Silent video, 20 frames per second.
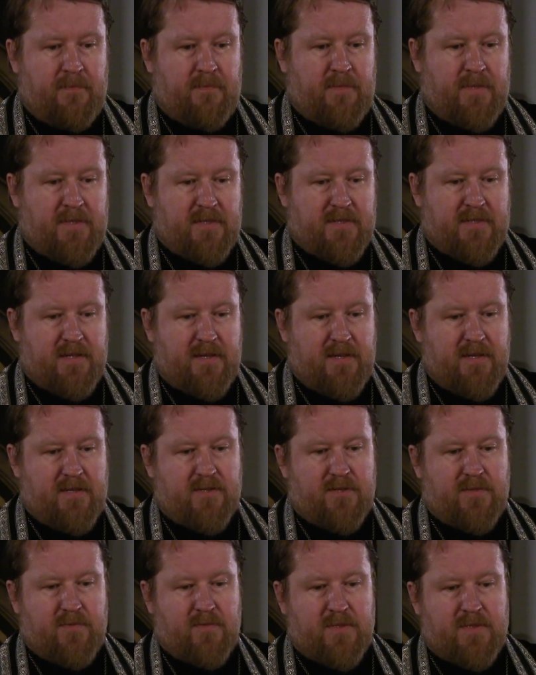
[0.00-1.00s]

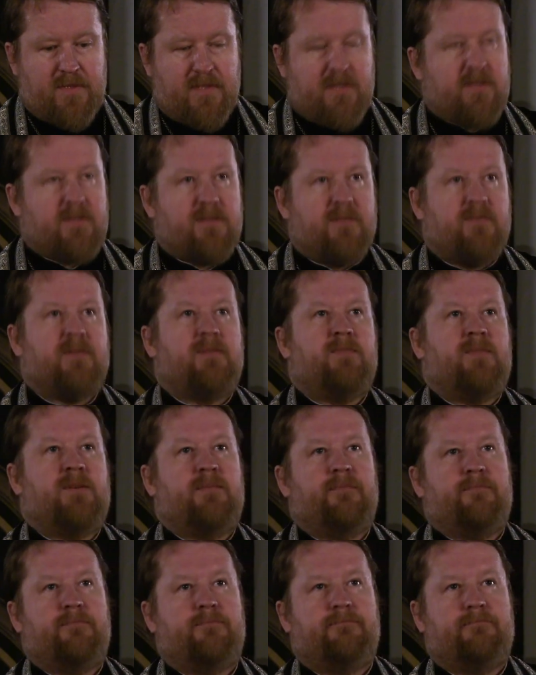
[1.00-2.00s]
по-настоящему стать живыми,